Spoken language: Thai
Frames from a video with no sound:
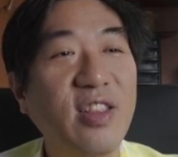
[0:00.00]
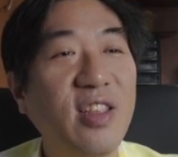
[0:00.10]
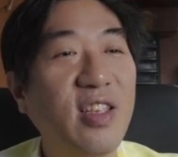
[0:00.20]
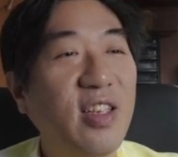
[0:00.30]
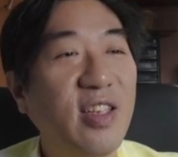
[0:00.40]
ง
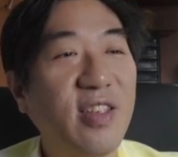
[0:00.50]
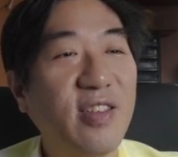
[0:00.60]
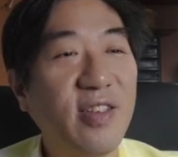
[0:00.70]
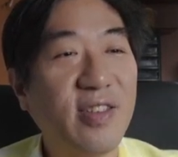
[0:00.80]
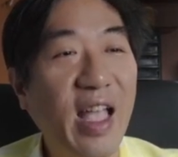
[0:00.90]

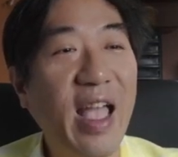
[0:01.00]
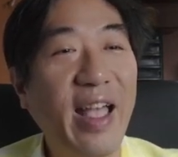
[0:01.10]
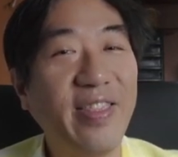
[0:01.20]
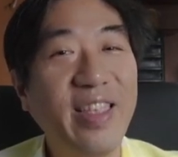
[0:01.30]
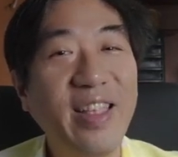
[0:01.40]
สื่อสา
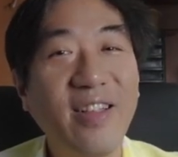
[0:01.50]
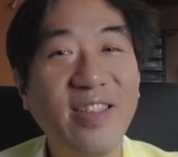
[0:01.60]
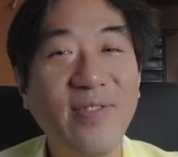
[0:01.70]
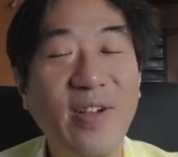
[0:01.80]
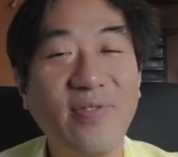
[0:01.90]
รที่เรา
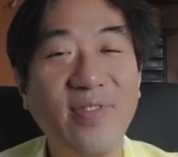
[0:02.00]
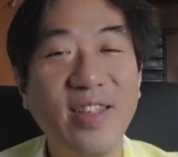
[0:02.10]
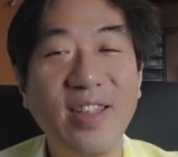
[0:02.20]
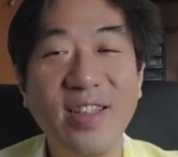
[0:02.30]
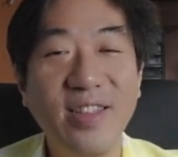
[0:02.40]
จะแบบ
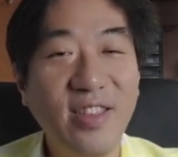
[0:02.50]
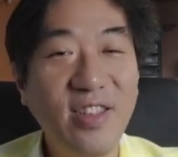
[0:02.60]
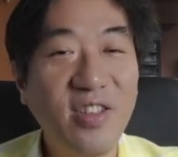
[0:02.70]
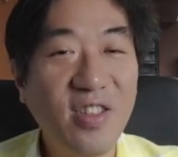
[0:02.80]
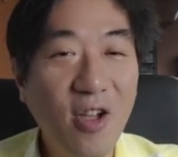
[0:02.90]

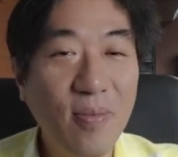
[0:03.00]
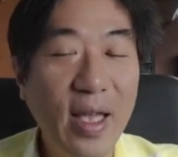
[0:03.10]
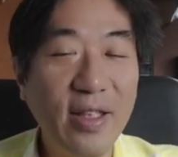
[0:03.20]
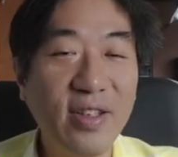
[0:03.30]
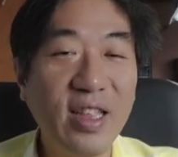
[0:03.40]
ดิจิตอลไป
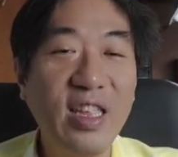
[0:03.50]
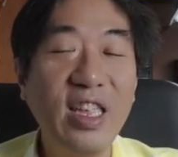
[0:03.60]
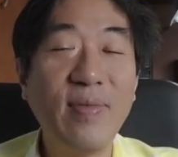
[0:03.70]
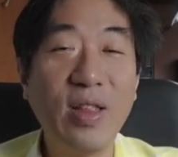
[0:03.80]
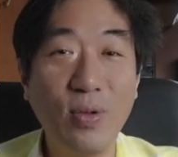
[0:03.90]
ให้เจ้าหน้า
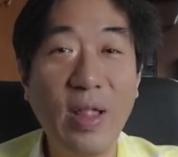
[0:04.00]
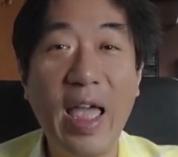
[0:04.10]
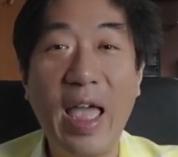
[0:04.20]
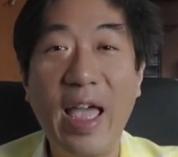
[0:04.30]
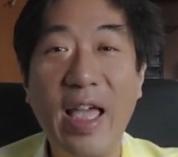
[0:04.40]
ที่มาดูแล
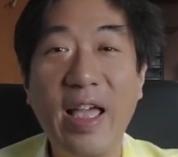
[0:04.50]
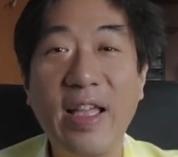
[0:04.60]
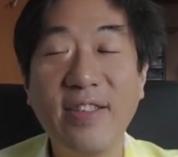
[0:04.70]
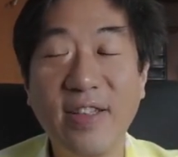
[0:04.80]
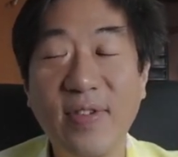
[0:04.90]

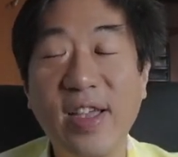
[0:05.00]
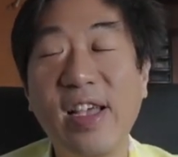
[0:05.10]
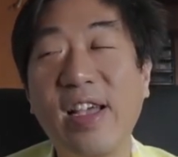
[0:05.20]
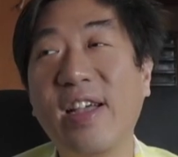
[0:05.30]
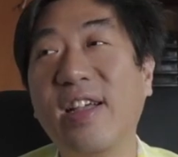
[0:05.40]
ใช่ไหม
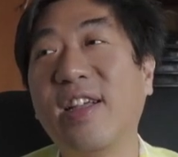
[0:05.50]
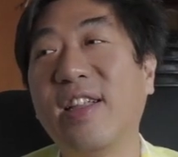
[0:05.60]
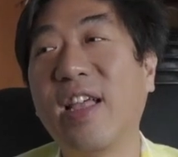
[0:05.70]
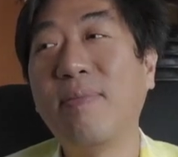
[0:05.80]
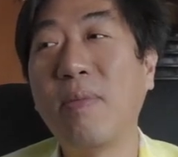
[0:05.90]
ฮะ
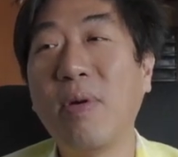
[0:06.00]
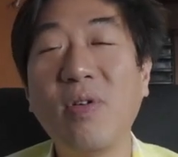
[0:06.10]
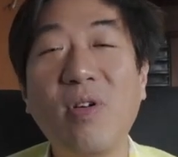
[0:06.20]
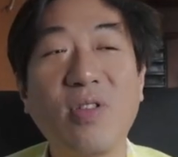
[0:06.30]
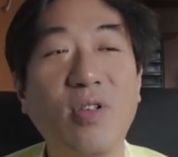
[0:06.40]
ถ้าเป็นเมื่
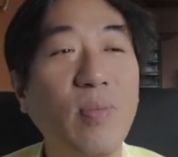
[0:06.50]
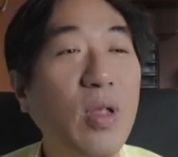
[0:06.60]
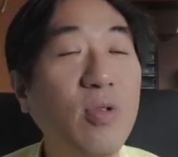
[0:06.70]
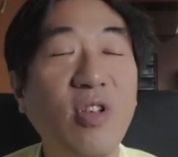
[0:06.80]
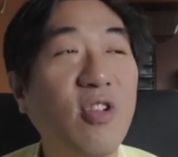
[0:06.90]
อก่อนคือ
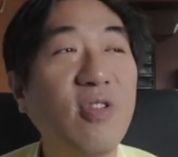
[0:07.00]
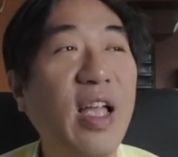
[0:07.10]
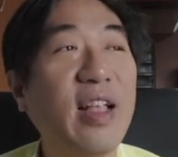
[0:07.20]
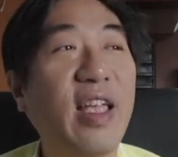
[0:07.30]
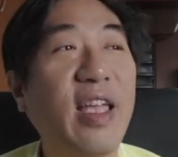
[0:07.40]
ไม่รู้จะช่อง
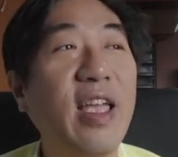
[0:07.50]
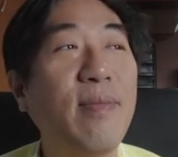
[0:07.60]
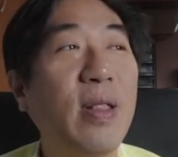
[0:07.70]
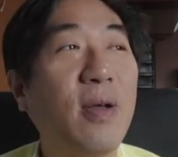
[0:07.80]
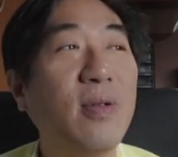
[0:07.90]
ทางไหนให้
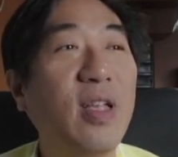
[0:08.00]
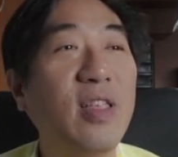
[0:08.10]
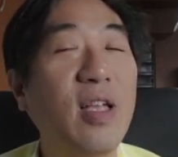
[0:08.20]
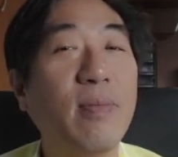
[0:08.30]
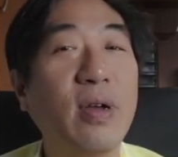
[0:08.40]
ไปร้องเรียน
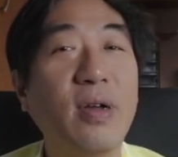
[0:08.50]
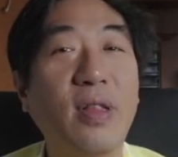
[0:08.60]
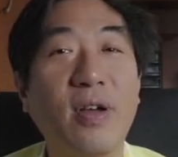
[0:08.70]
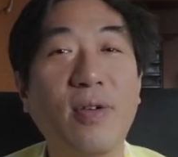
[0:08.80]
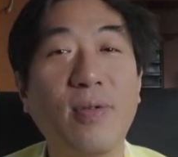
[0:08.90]
ที่อำเภอ
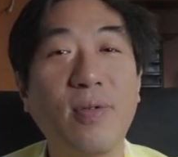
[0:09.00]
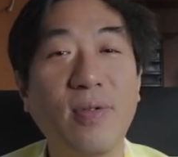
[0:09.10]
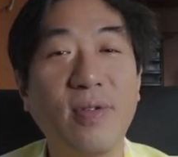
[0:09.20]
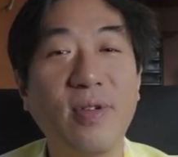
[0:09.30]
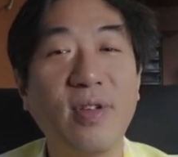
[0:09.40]
เหรอคง
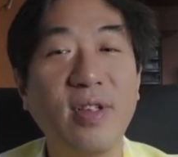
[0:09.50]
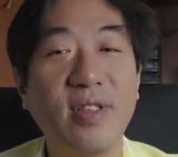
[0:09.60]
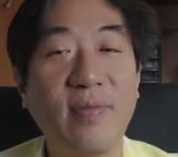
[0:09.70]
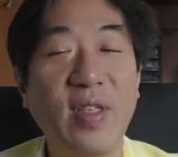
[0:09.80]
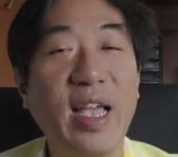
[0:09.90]

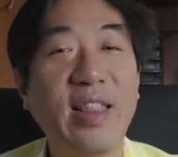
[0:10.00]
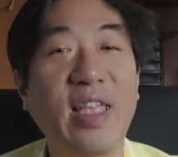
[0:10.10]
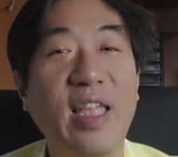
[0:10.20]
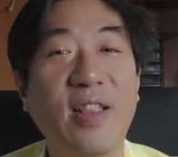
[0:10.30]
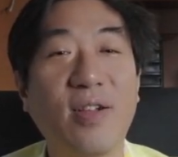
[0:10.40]
สำนักงาน
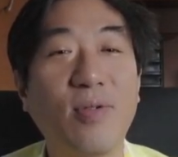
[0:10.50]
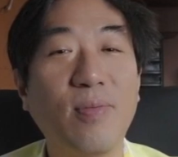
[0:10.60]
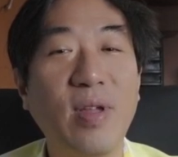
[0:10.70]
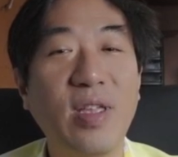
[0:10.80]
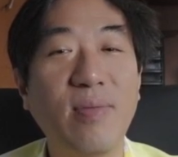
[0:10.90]
เขตเหรอค
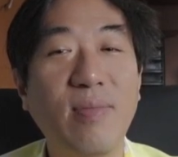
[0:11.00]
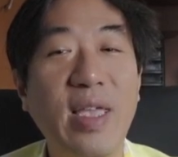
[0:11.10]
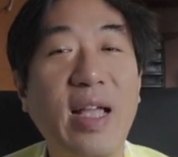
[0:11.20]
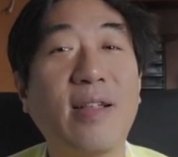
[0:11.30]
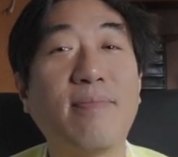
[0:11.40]
งไม่ไม่
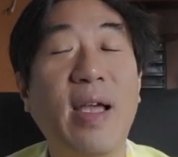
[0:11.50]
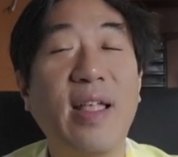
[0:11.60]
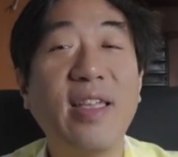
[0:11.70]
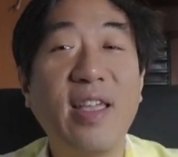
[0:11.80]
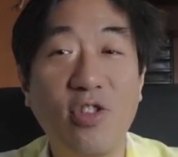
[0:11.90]
อยากจะไป
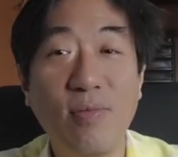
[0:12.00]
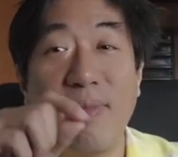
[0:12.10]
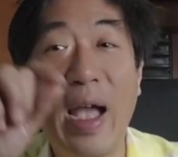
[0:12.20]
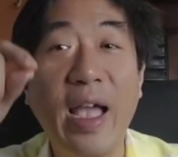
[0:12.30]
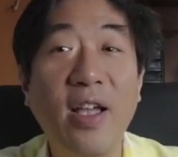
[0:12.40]
ให้เขียนจด
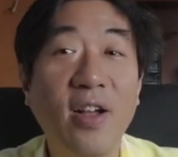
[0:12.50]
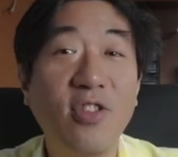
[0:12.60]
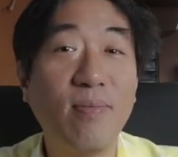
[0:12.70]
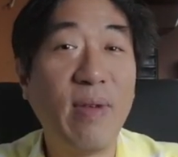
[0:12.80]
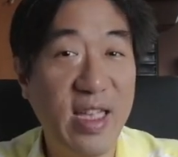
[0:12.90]
หมายเหรอ
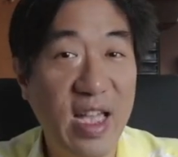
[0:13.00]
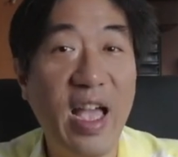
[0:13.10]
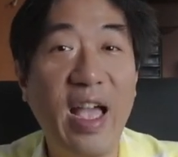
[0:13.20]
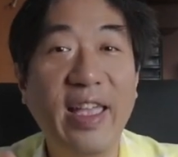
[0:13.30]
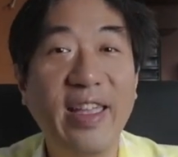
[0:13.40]
จดหมาย
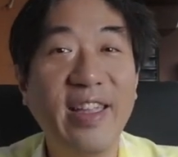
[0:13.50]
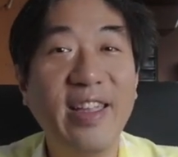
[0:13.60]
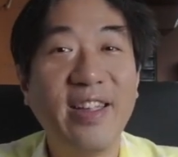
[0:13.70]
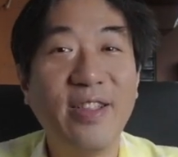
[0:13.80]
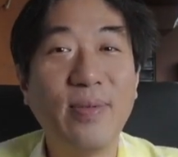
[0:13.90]
หาย
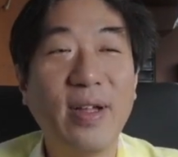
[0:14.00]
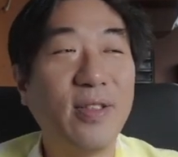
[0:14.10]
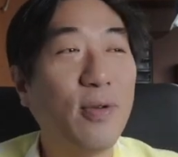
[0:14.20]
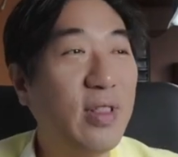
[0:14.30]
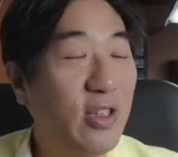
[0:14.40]
หรือเปล่า
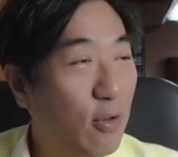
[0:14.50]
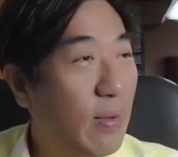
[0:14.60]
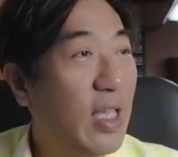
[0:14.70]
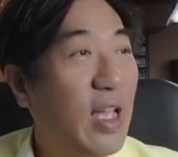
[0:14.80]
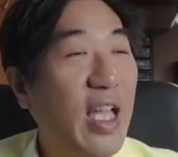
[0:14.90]
ทุกวันนี้จด
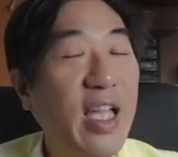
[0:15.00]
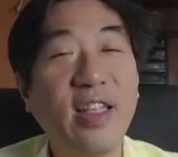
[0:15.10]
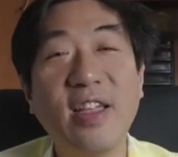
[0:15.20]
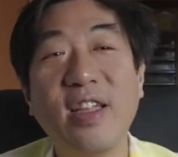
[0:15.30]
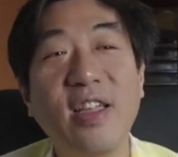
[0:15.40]
หมายยังหาย
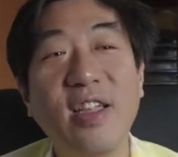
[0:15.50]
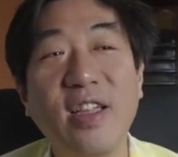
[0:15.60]
เลย